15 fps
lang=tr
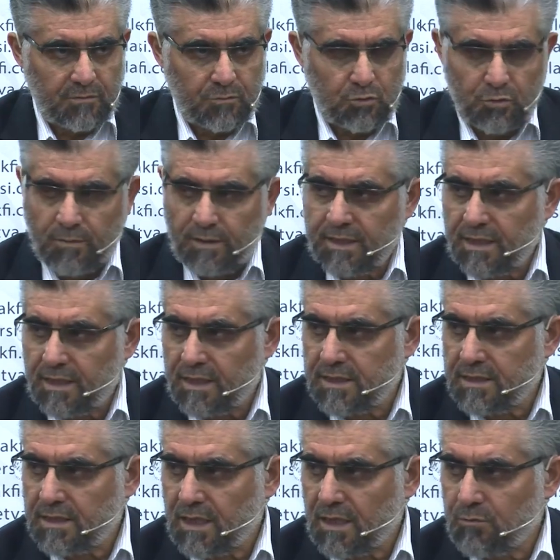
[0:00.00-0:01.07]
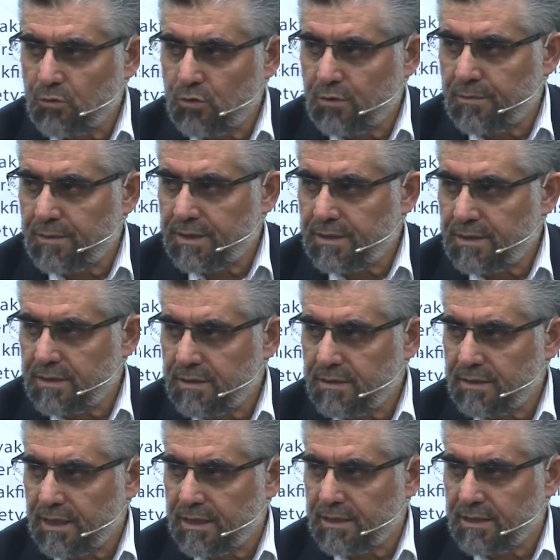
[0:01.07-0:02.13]
Müslümanlar arasında da büyük bir
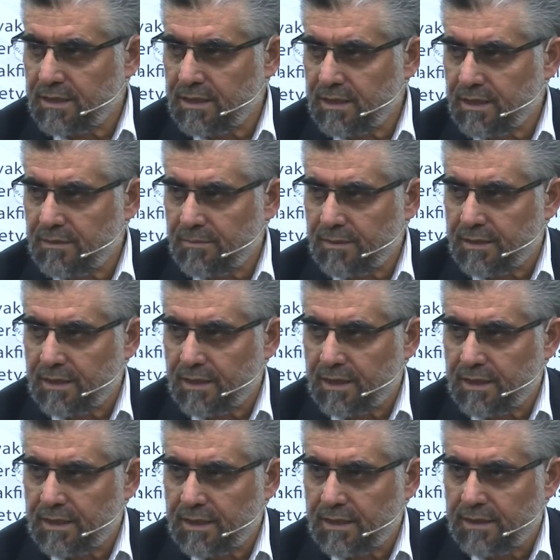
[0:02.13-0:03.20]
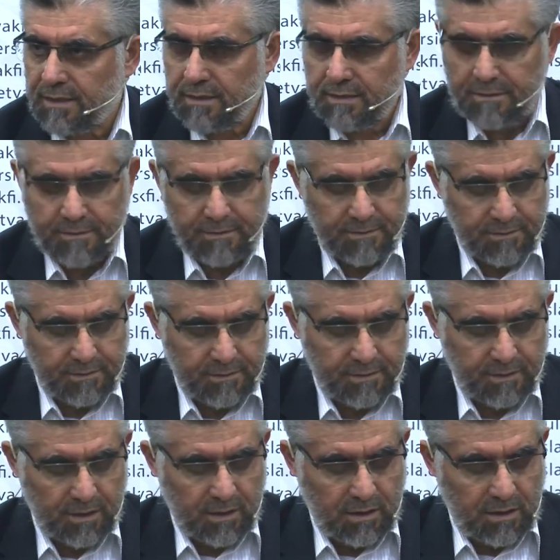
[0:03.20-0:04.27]
tedirginlik meydana geldi.
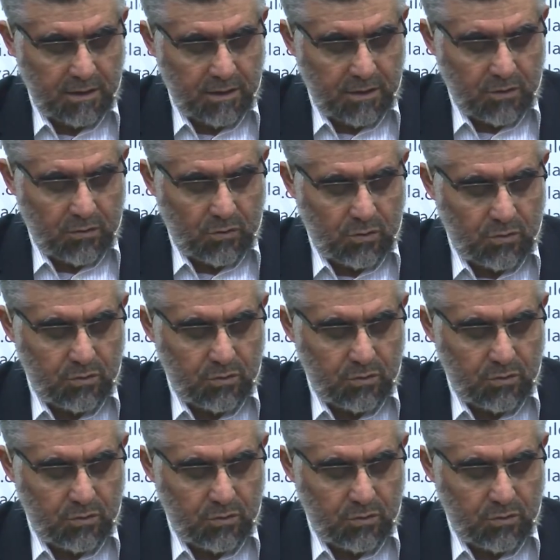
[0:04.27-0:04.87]
Onun